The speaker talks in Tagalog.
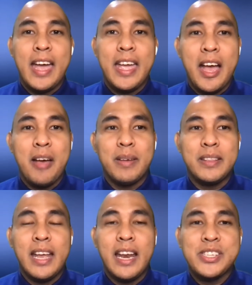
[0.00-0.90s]
I am
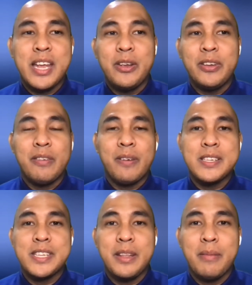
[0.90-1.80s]
at De La Salle
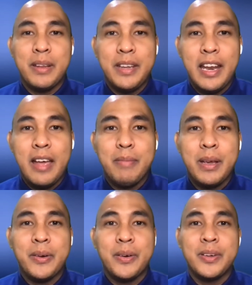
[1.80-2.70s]
University, Manila
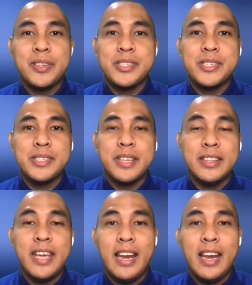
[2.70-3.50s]
because the